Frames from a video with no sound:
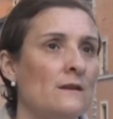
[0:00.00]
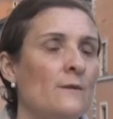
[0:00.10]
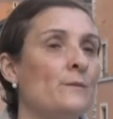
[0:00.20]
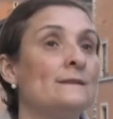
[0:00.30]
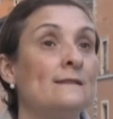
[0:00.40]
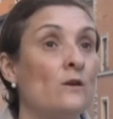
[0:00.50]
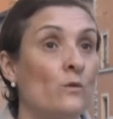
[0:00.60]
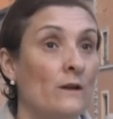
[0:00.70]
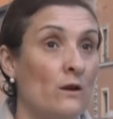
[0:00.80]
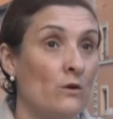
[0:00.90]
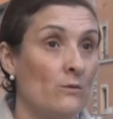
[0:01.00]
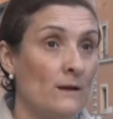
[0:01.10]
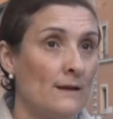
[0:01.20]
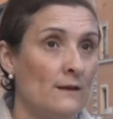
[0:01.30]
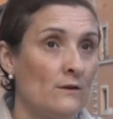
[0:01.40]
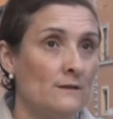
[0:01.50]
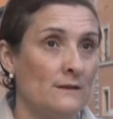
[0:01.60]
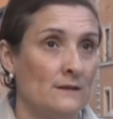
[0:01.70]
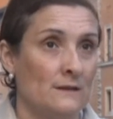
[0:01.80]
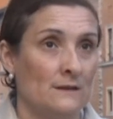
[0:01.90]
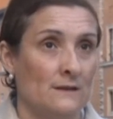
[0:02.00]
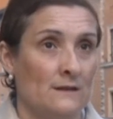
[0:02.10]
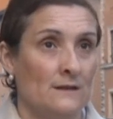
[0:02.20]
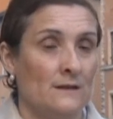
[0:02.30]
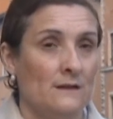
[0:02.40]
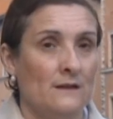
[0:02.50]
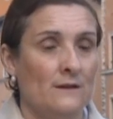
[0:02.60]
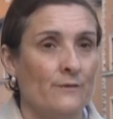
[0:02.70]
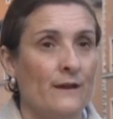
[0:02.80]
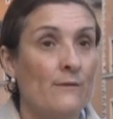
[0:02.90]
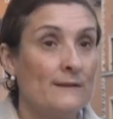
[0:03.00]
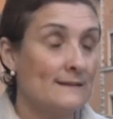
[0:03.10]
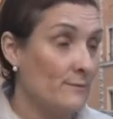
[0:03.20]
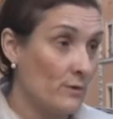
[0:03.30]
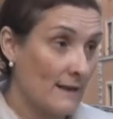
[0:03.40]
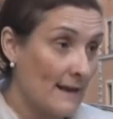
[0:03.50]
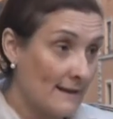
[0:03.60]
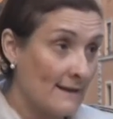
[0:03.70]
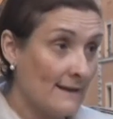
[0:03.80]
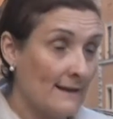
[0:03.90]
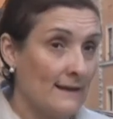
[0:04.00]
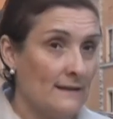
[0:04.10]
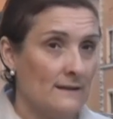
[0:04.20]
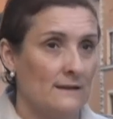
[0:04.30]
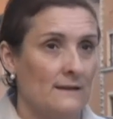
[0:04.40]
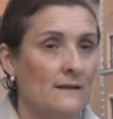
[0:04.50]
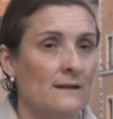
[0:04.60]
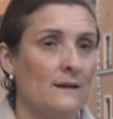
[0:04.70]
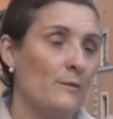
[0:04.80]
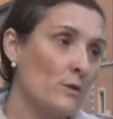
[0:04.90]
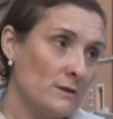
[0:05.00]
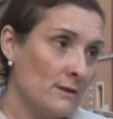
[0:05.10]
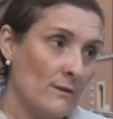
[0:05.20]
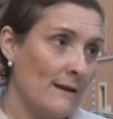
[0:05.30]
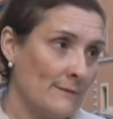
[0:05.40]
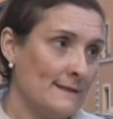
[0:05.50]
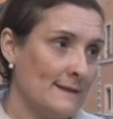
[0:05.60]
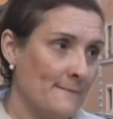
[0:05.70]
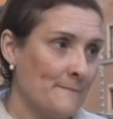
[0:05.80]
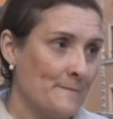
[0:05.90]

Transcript: Después se descubren los gobelinos. Finalmente se portan las reliquias y después continúa la misa.